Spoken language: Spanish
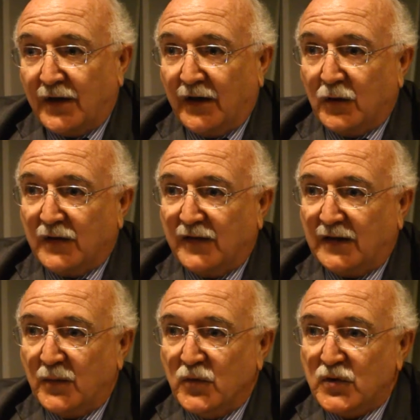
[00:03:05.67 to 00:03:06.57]
Creo que
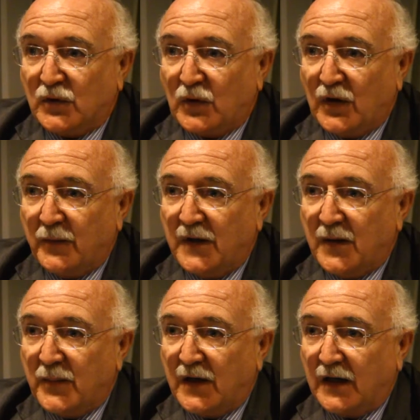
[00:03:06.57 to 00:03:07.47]
falta mucho
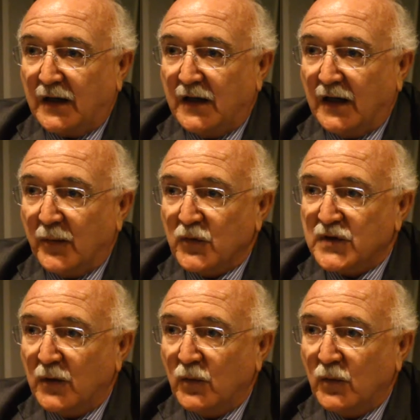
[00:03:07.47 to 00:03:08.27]
todavía para que lleguemos